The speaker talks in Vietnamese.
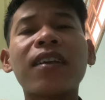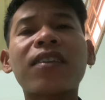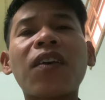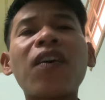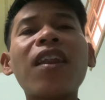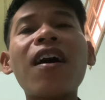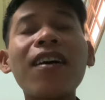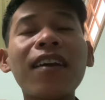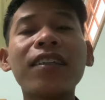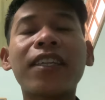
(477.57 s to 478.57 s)
cho nó
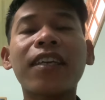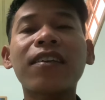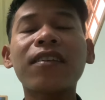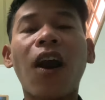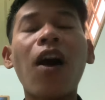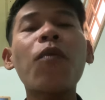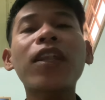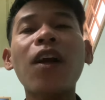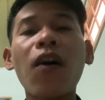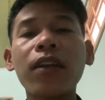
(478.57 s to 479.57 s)
lớn lên chuyện nhỏ quá
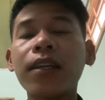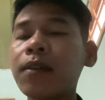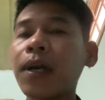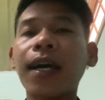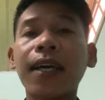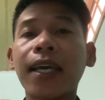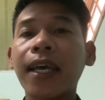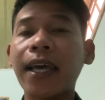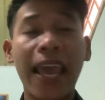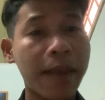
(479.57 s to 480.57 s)
to thôi nhưng mà
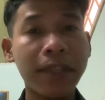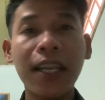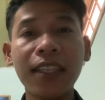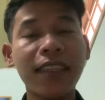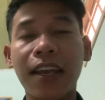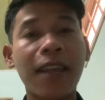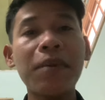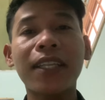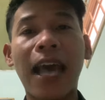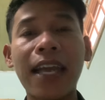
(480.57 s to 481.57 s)
em thì đến thời điểm
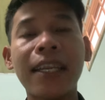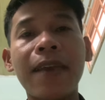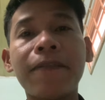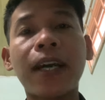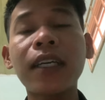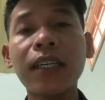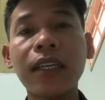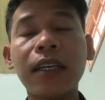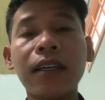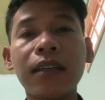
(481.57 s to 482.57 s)
hiện tại thì em vẫn
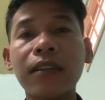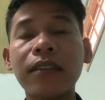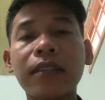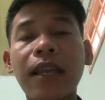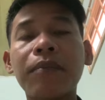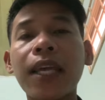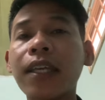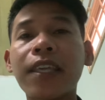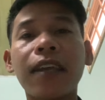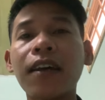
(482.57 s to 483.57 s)
ờ, em thấy
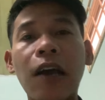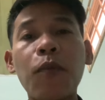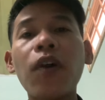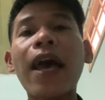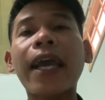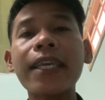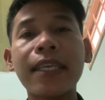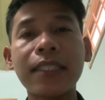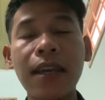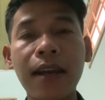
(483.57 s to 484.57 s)
cái chuyện đó không có là cái gì
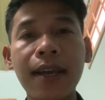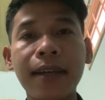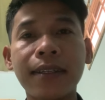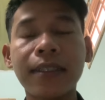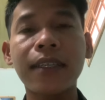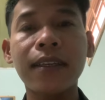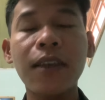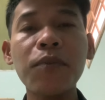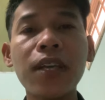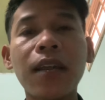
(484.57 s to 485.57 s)
hết trơn á thì
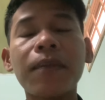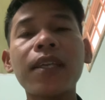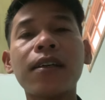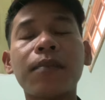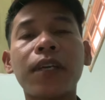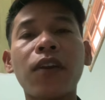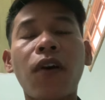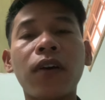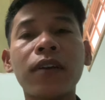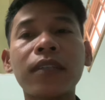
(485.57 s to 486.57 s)
giống như là mấy người mà
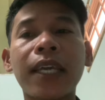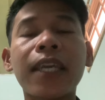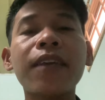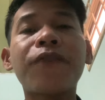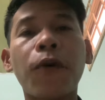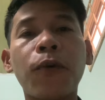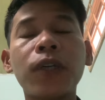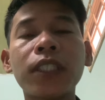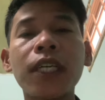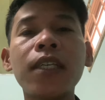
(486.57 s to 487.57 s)
dọn này kia phụ
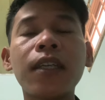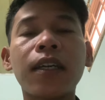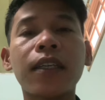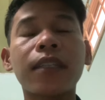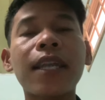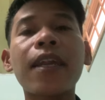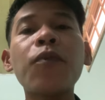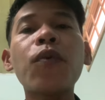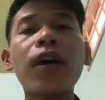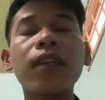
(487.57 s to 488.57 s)
sư rồi người ta để
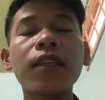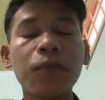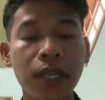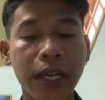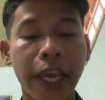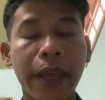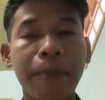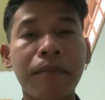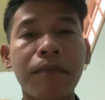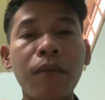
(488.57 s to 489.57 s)
quên giống như
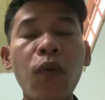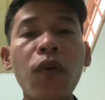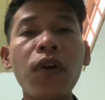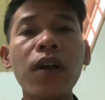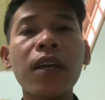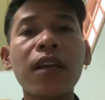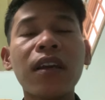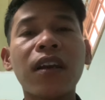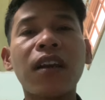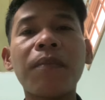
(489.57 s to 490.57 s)
kìm búa
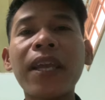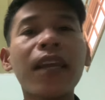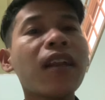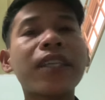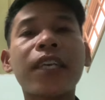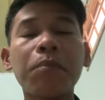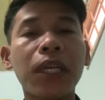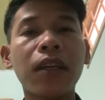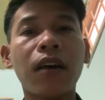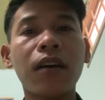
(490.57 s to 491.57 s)
rồi mấy cái đó là chuyện
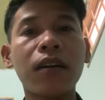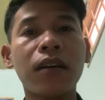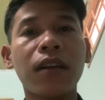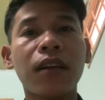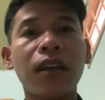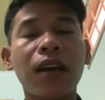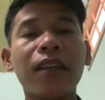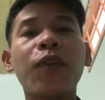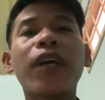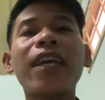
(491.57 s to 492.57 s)
bình thường
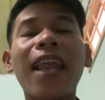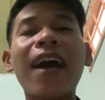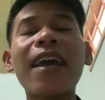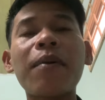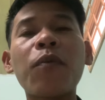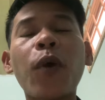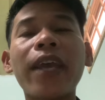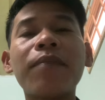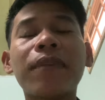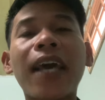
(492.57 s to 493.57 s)
nhiều khi lỡ em em
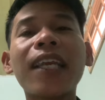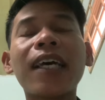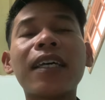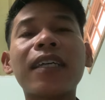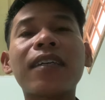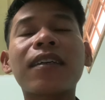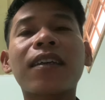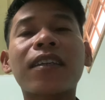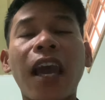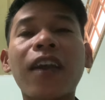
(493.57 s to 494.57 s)
quay em để là ờ,
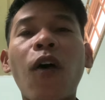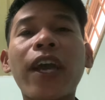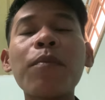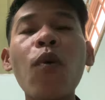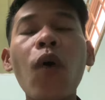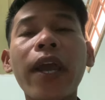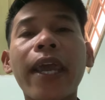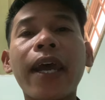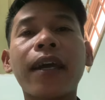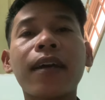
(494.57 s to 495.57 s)
trời còn cây búa kìa